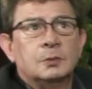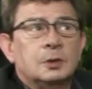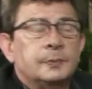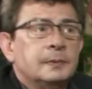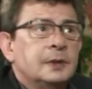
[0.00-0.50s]

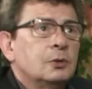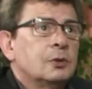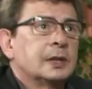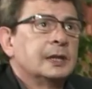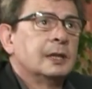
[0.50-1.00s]
Bueno, el
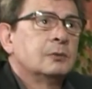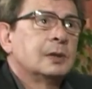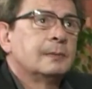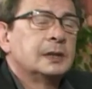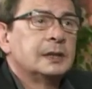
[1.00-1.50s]
primero que de
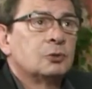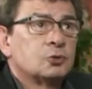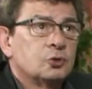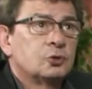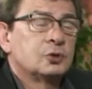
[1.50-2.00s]
alguna manera
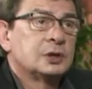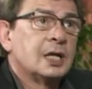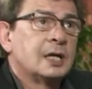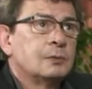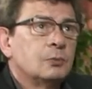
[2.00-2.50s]
nosotros
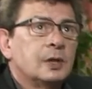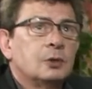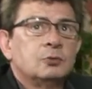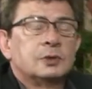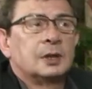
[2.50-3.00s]
ya hemos
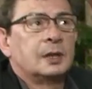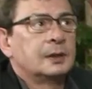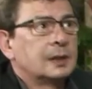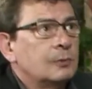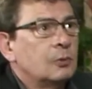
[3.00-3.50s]
dado nuestra,
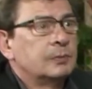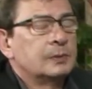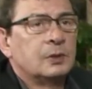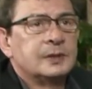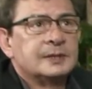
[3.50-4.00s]
digamos,
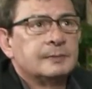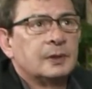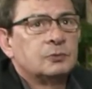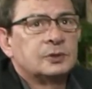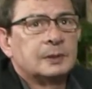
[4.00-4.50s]
hemos
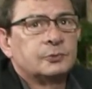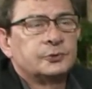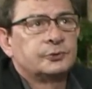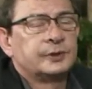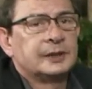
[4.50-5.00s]
anticipado nuestra
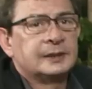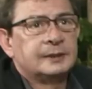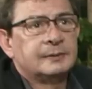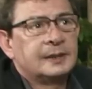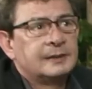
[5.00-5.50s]
posición
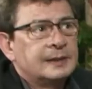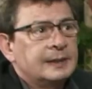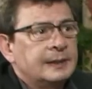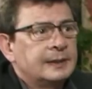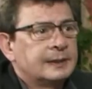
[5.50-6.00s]
negativa,
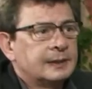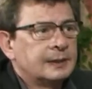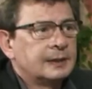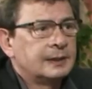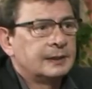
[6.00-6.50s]
es
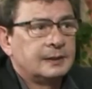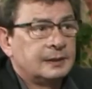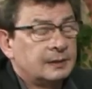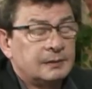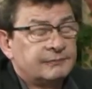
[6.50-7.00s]
que
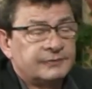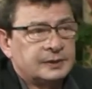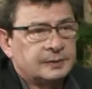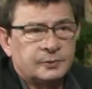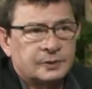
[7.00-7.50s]
eh, el
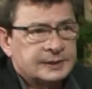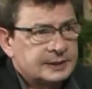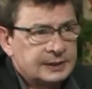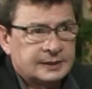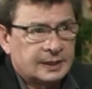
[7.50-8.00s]
Frente
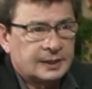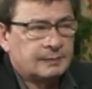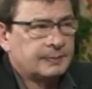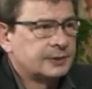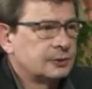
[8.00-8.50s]
Progresista,
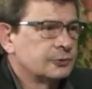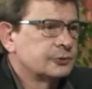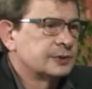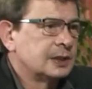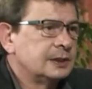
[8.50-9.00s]
el Partido
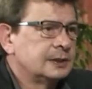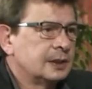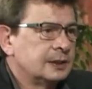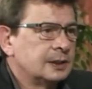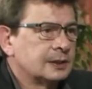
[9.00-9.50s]

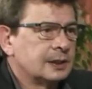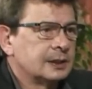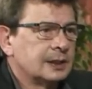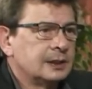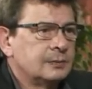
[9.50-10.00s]
Socialista y el
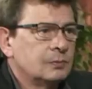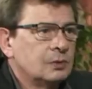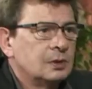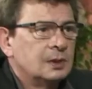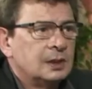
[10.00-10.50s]

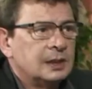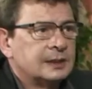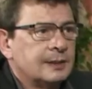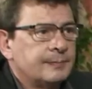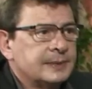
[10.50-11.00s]
Radicalismo
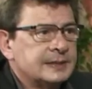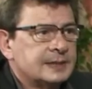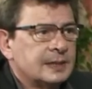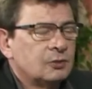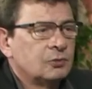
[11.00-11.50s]
están
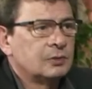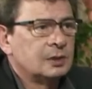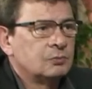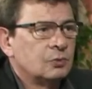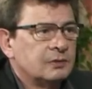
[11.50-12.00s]
pensando
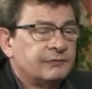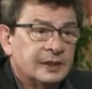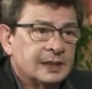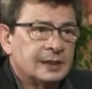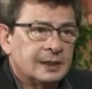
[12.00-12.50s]
en
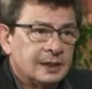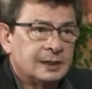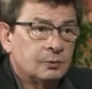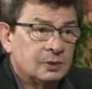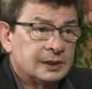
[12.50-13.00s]
modificar la ley
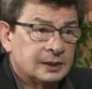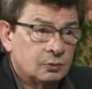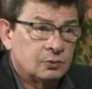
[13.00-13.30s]
de boleta